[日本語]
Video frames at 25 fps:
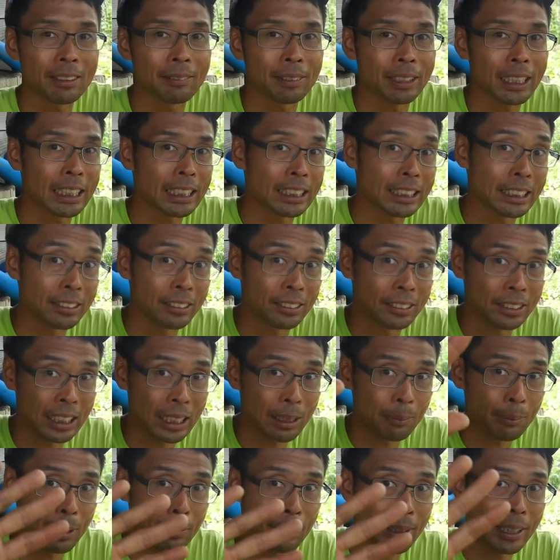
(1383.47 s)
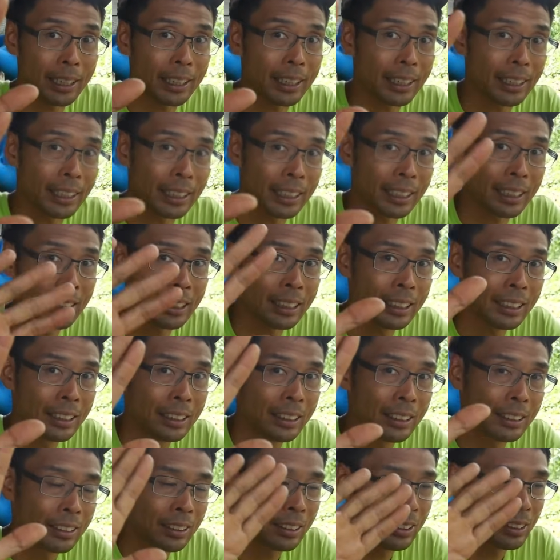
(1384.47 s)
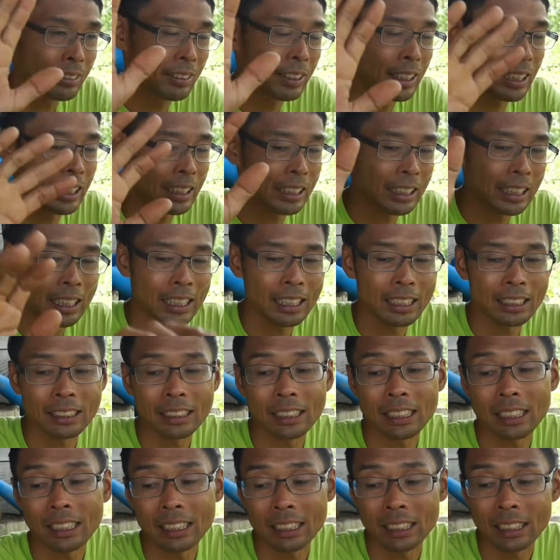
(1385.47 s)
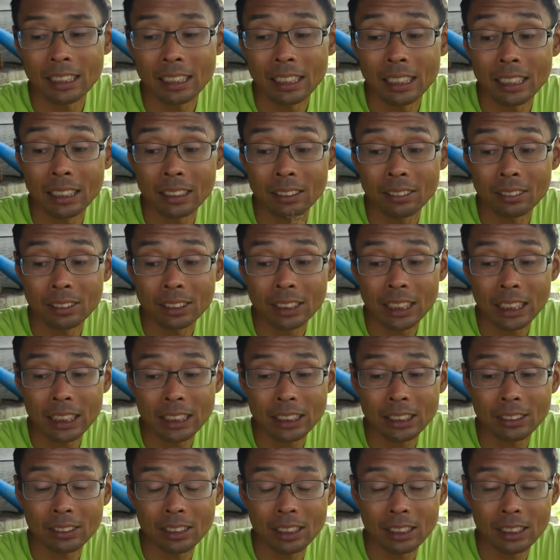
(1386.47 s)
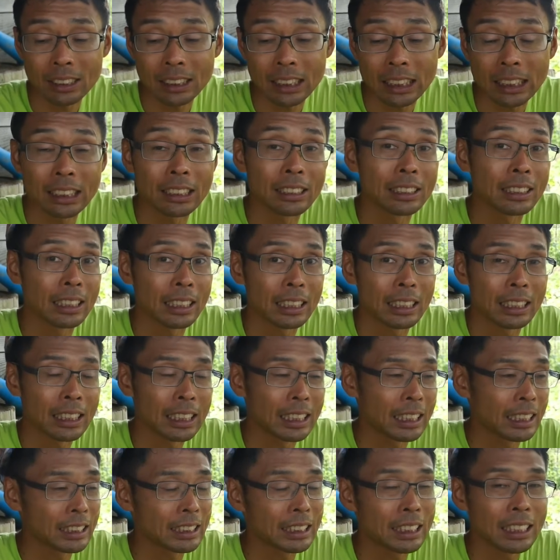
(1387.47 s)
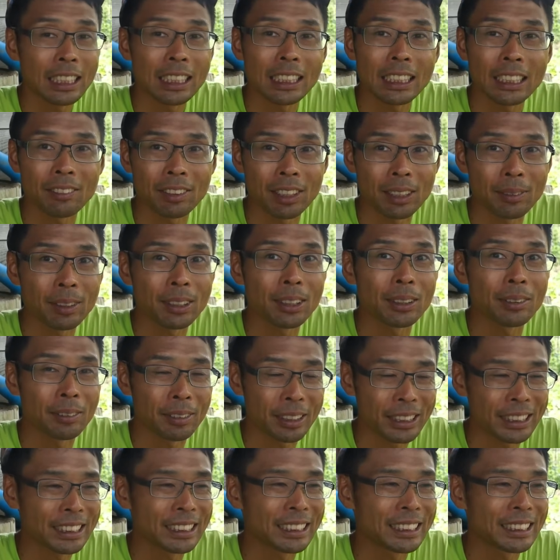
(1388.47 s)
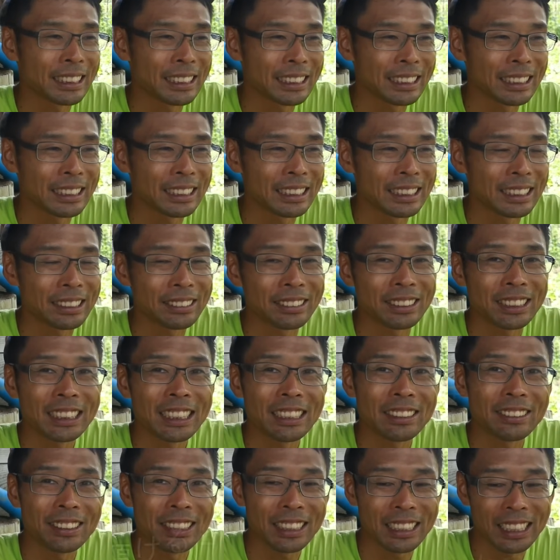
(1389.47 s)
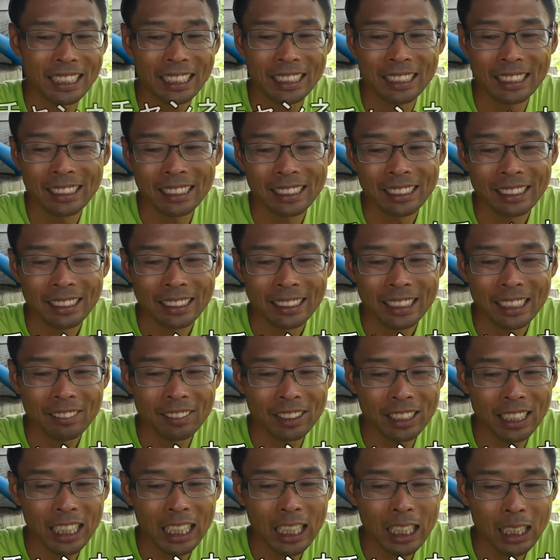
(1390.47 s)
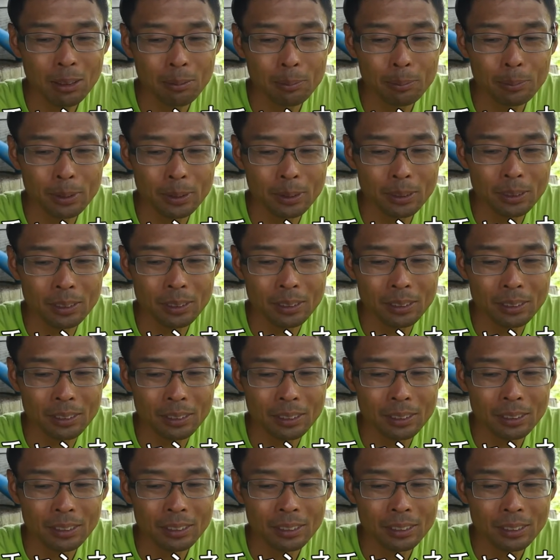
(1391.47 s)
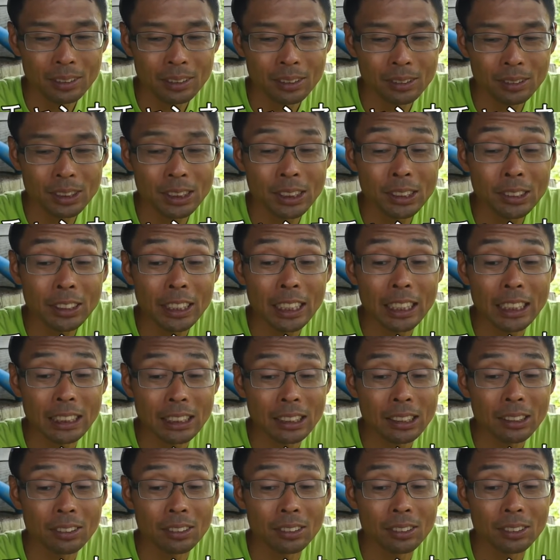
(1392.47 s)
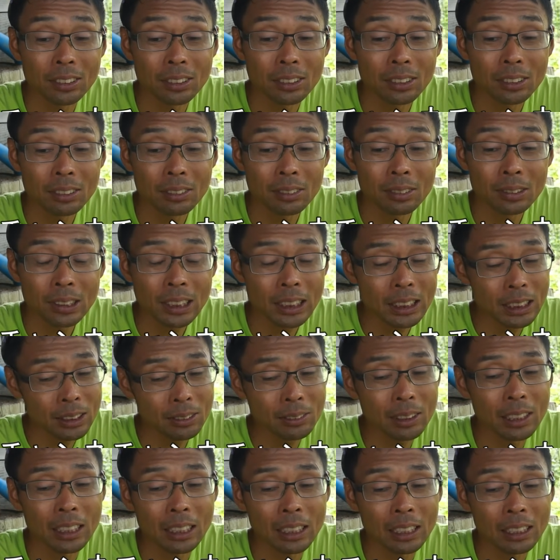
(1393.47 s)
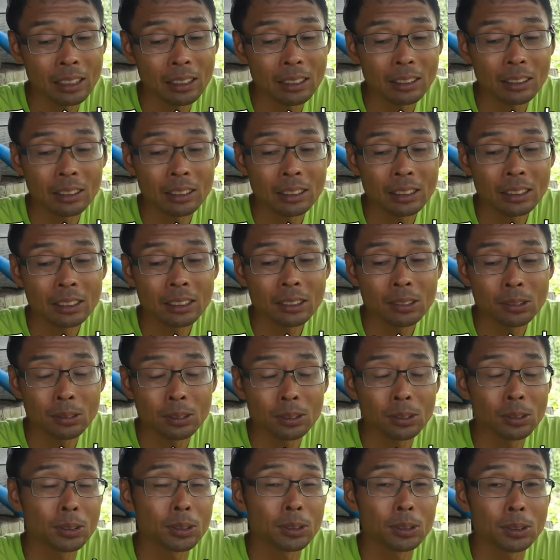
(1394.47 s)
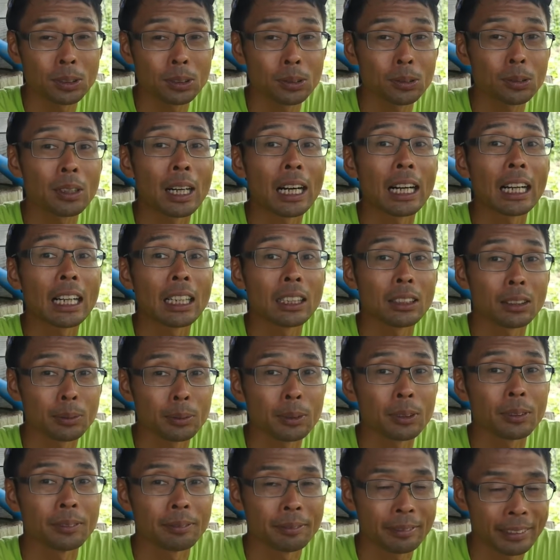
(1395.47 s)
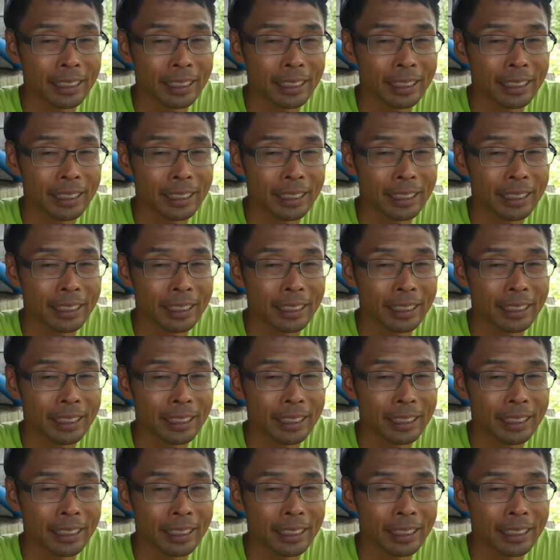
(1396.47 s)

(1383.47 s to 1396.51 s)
はまた次の動画で、バイバーイ。今日はね、帰って、えっ、ー、と、さっき収穫したスイカ、冷やしてから食べてみようと思います。えー、熟してるといいね。多分ね、半分、4つ取ったんですけど、2つはね、そこ、そこ赤いと思う。